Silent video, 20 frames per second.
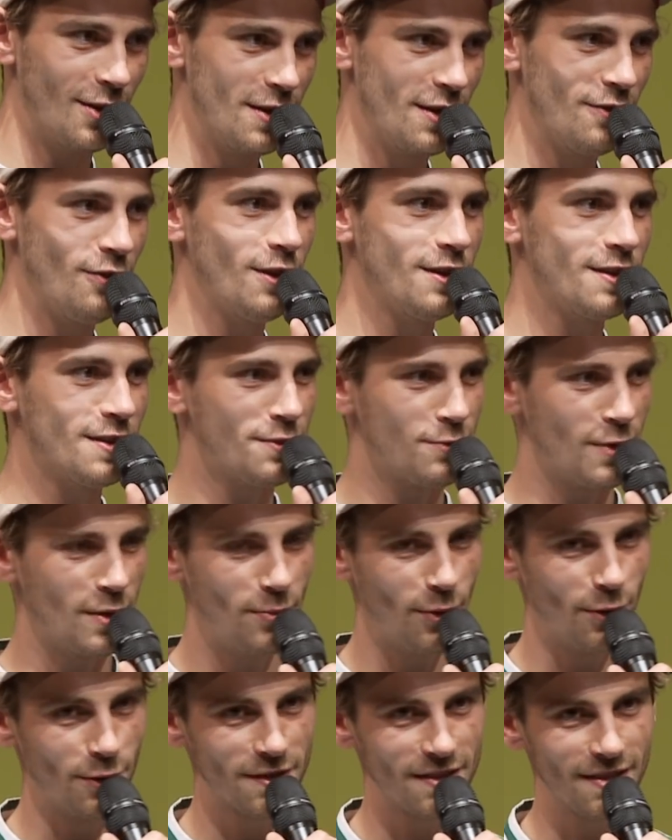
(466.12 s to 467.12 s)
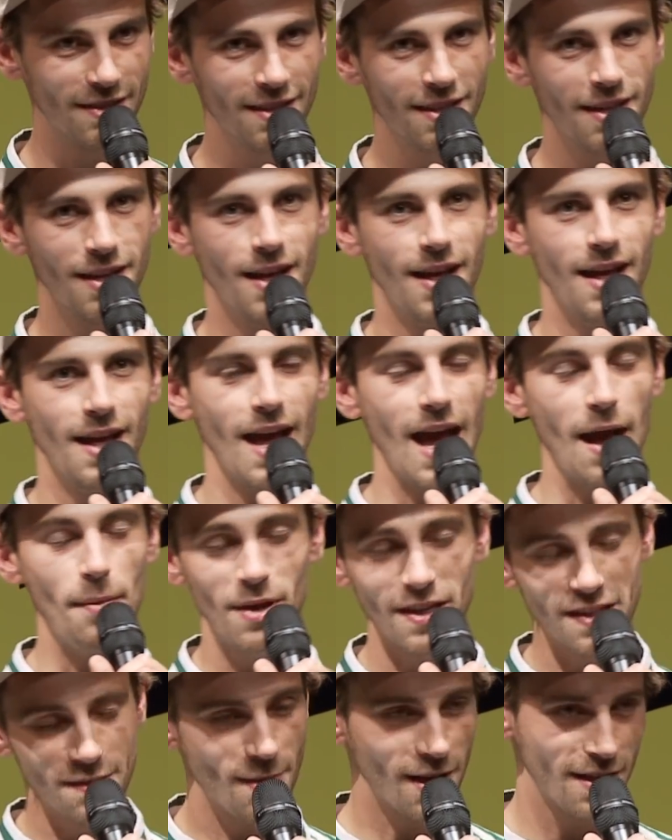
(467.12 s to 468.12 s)
und ihr wollt es reposten. Am
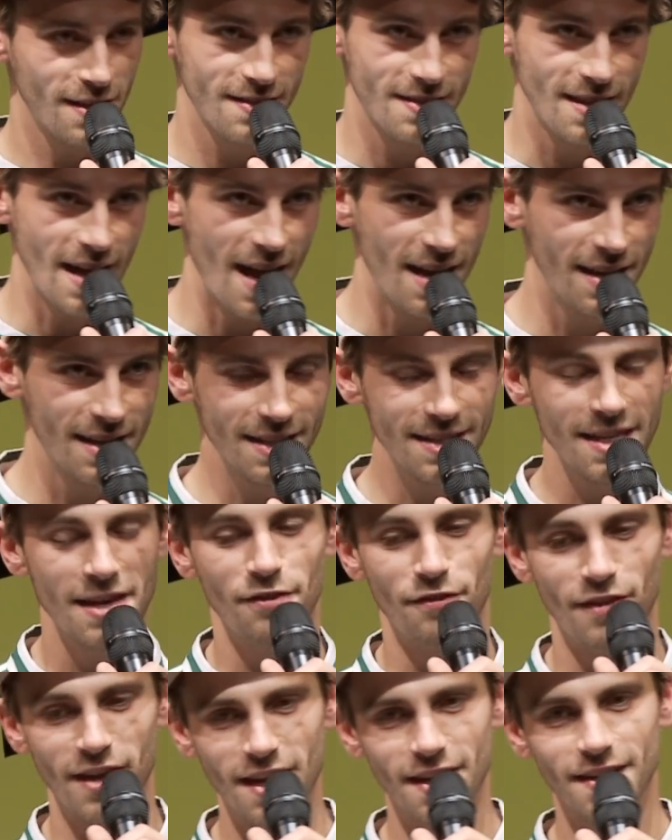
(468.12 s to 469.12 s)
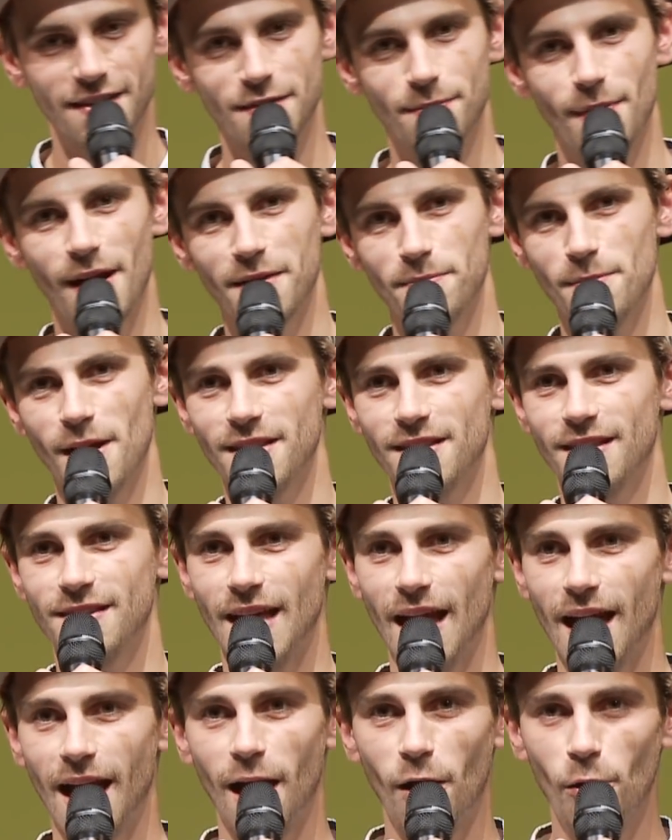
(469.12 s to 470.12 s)
besten macht ihr es gar nicht. Wenn ihr das macht, macht das
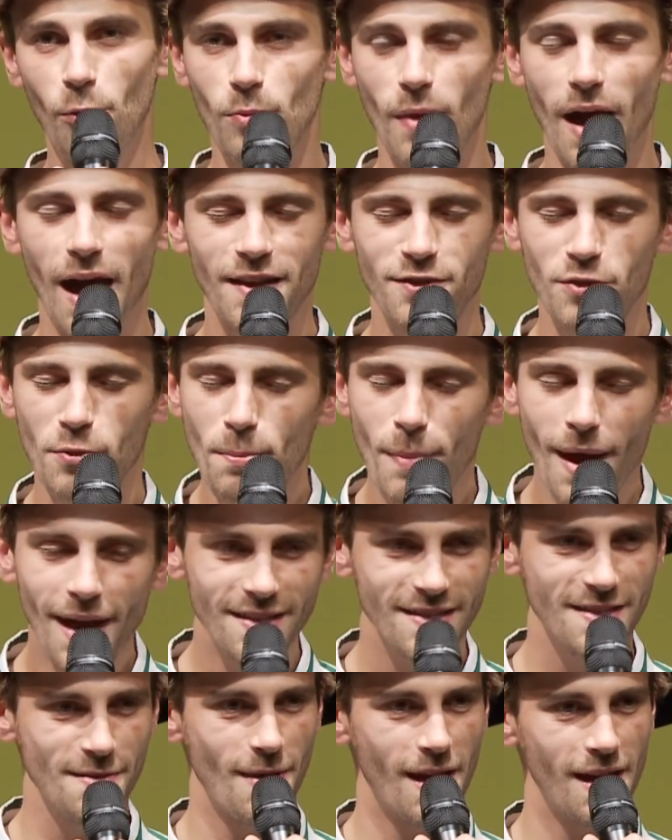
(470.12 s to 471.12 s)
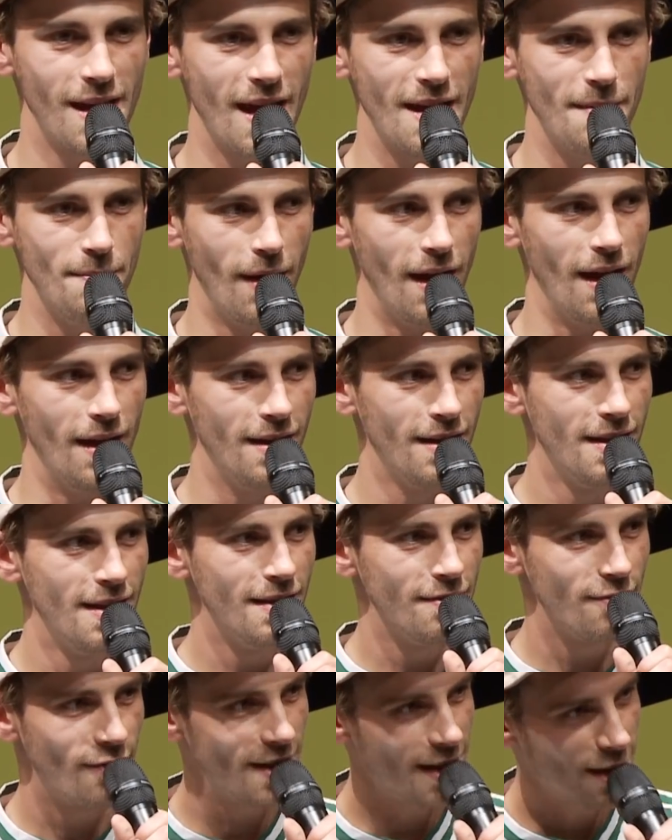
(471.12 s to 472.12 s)
also maximal einmal.
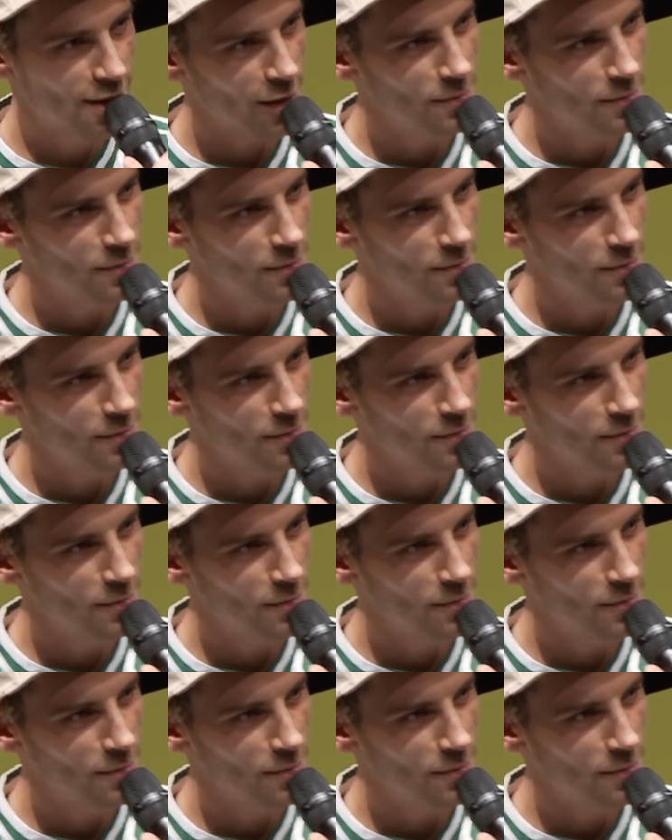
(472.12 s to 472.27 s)
Weil dann